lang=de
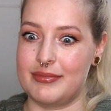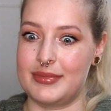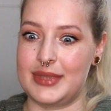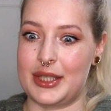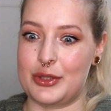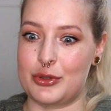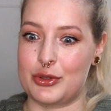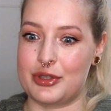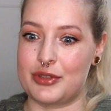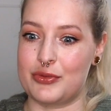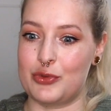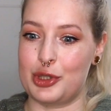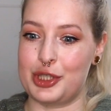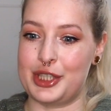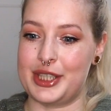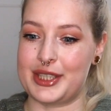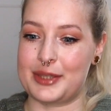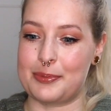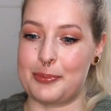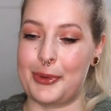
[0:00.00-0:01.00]
denn sonst würde ich
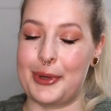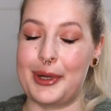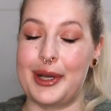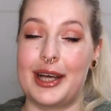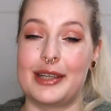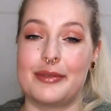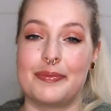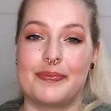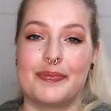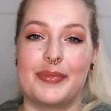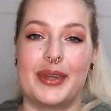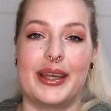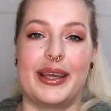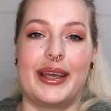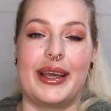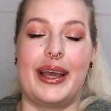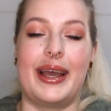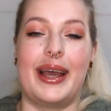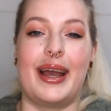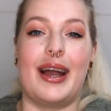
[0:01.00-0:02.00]
ja spoilern.
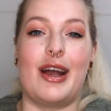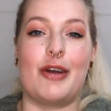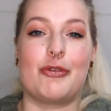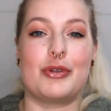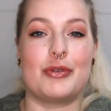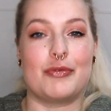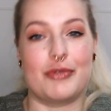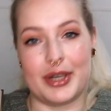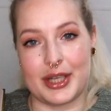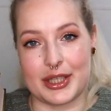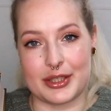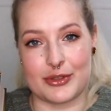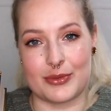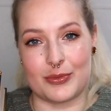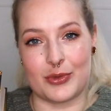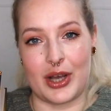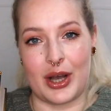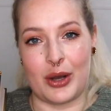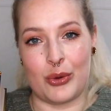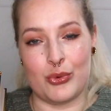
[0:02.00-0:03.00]
Auf jeden Fall geht es um
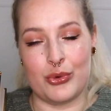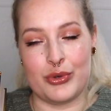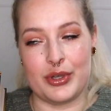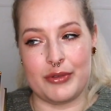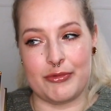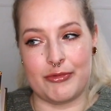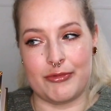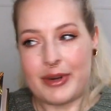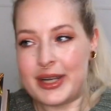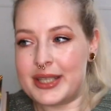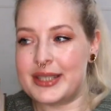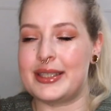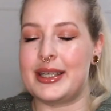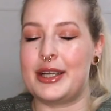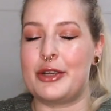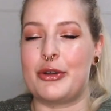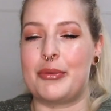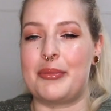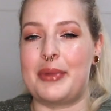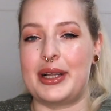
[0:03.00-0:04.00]
Karu, die fast
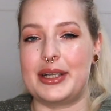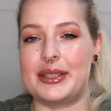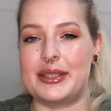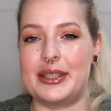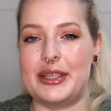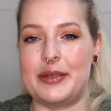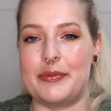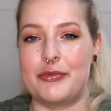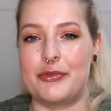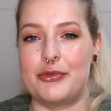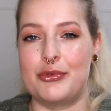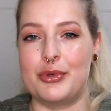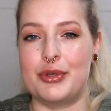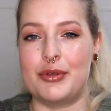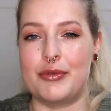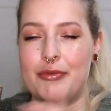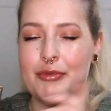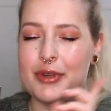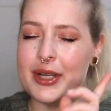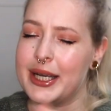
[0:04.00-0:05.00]
ein normales Leben
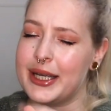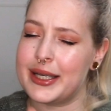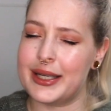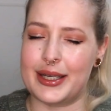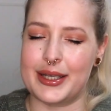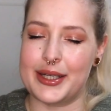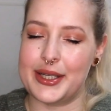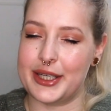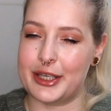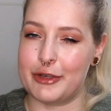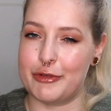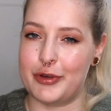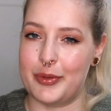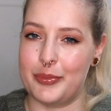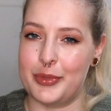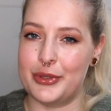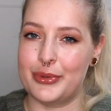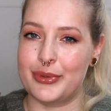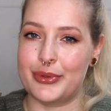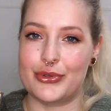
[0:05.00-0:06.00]
führt, wäre da nicht ihre
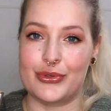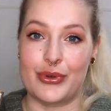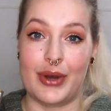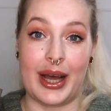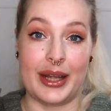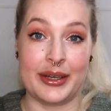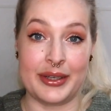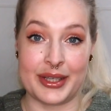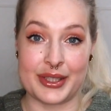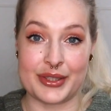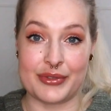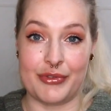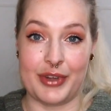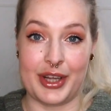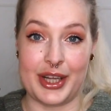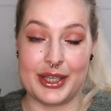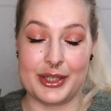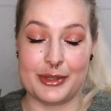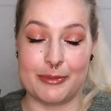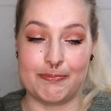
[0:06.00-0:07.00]
Verbindung zur
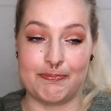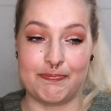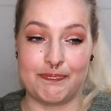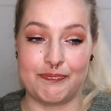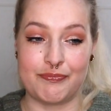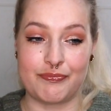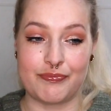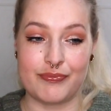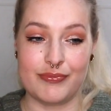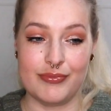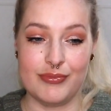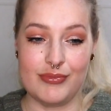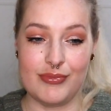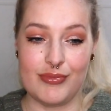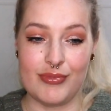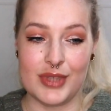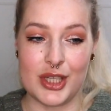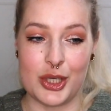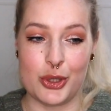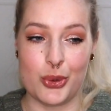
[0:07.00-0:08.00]
Anderswelt.
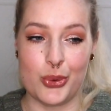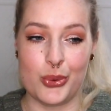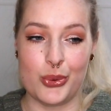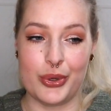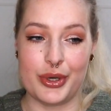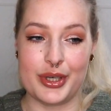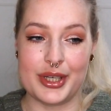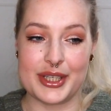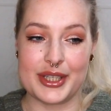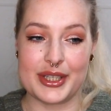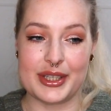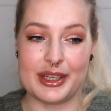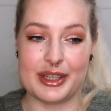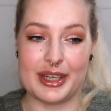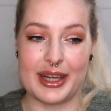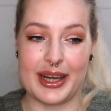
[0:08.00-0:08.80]
Und